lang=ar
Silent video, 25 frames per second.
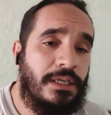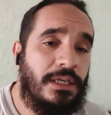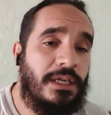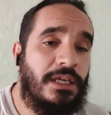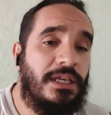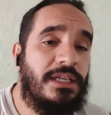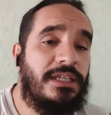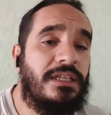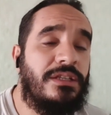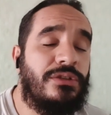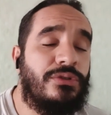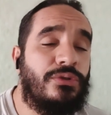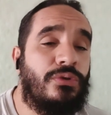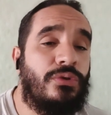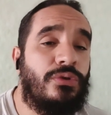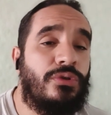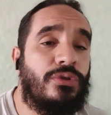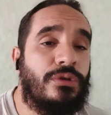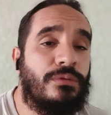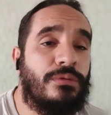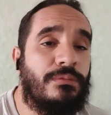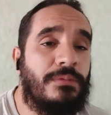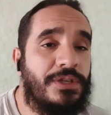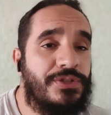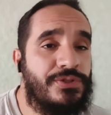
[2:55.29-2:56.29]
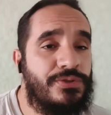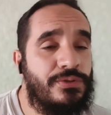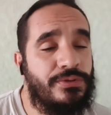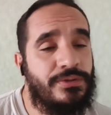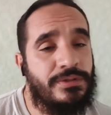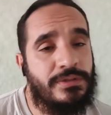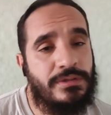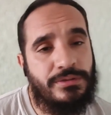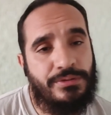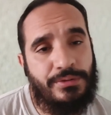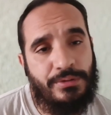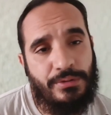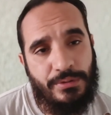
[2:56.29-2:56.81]
هي تقول لكم اسكو
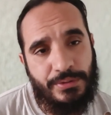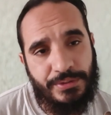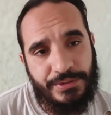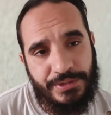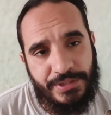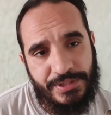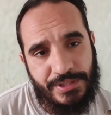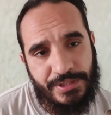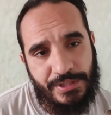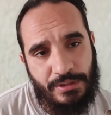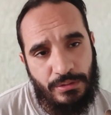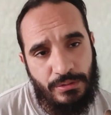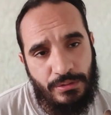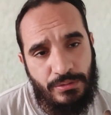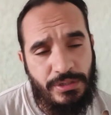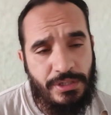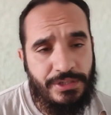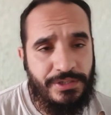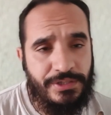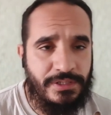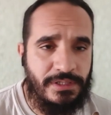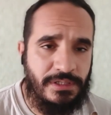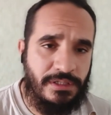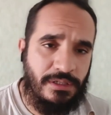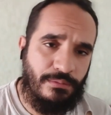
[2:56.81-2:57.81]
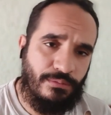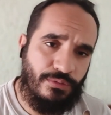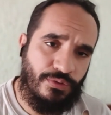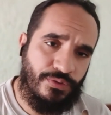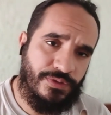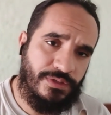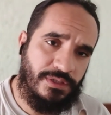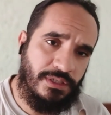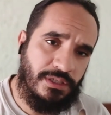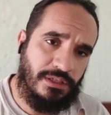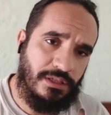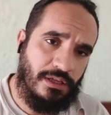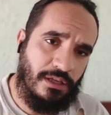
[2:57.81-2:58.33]
تروحوا تزرعوا ولا تستعملوا
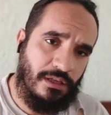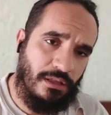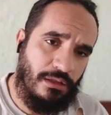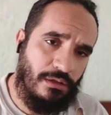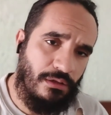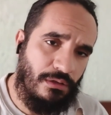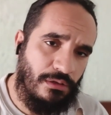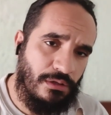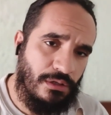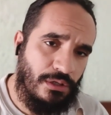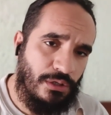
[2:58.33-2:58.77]
الزيت هذا